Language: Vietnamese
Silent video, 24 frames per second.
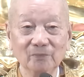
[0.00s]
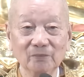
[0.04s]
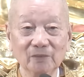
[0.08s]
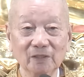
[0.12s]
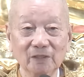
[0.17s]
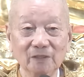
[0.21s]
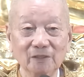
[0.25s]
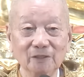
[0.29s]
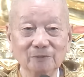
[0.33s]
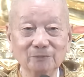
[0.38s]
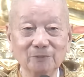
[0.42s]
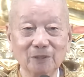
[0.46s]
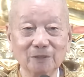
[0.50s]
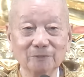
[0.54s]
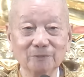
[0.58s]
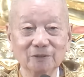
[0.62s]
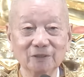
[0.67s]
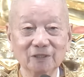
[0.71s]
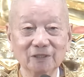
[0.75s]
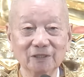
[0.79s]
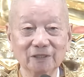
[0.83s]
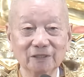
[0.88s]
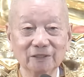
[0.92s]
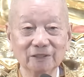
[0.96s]
thì Đức Phật mới
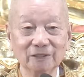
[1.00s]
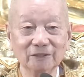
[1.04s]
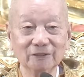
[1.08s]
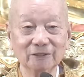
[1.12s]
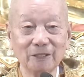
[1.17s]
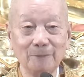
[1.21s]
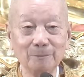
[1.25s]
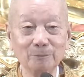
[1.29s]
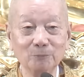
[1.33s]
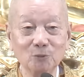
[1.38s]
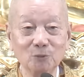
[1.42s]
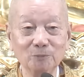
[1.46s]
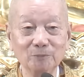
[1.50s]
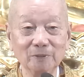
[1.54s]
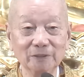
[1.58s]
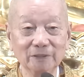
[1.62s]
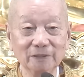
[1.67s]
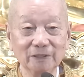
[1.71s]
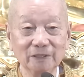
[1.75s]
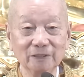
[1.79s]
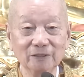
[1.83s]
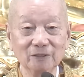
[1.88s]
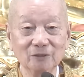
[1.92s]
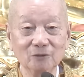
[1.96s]
nói là cái tâm của
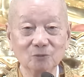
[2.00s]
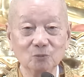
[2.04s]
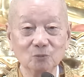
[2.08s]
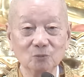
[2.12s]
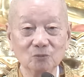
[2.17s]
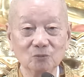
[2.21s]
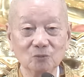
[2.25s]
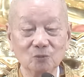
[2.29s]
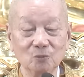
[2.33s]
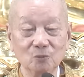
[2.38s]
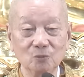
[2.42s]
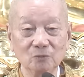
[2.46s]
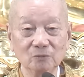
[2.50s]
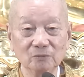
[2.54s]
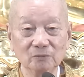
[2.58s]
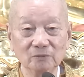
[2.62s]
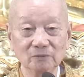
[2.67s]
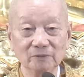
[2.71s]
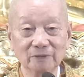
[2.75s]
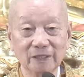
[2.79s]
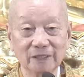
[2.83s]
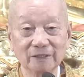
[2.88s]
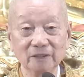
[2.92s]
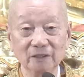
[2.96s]
mình này nó
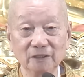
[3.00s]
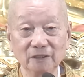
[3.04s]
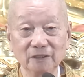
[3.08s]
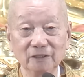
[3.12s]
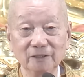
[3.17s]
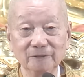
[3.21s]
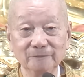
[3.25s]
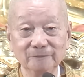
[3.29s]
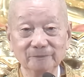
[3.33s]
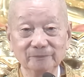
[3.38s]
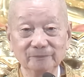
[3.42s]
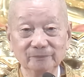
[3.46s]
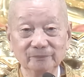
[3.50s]
lanh lợi lắm.